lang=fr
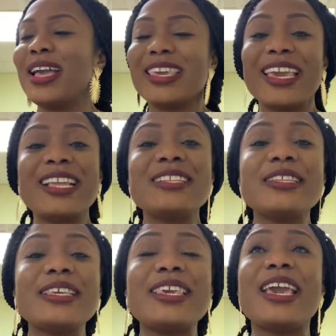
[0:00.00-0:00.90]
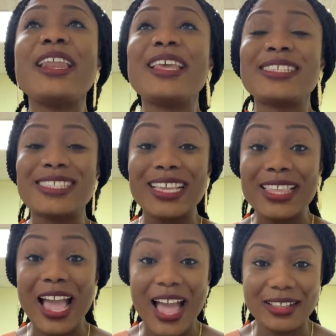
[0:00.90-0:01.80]
Quelle, est cette
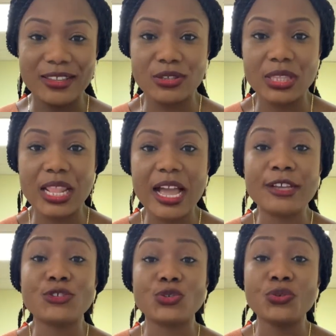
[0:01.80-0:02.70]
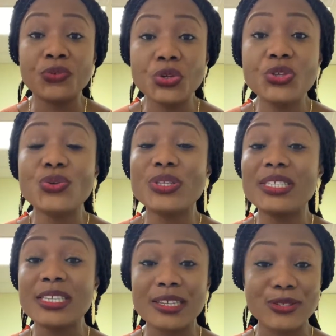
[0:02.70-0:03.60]
attente-là? Je suis venue te
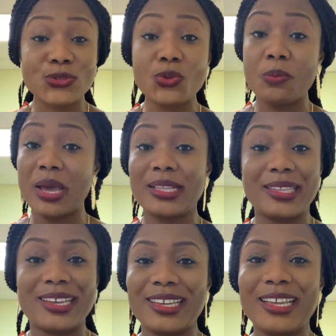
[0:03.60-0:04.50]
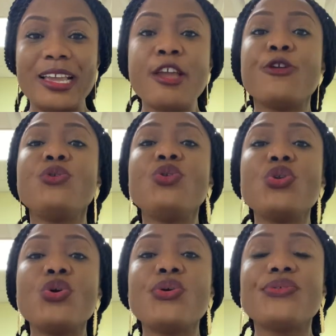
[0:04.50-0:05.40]
dire ce matin,
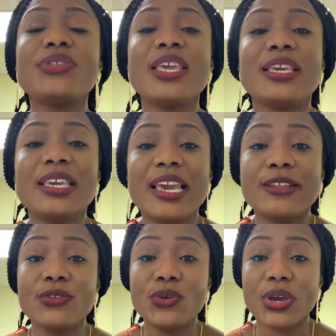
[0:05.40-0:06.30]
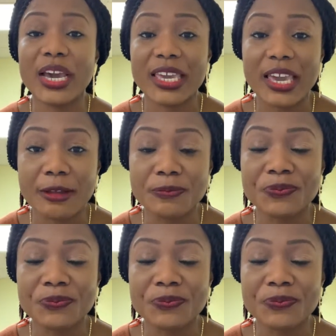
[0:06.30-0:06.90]
ne t'inquiète de rien.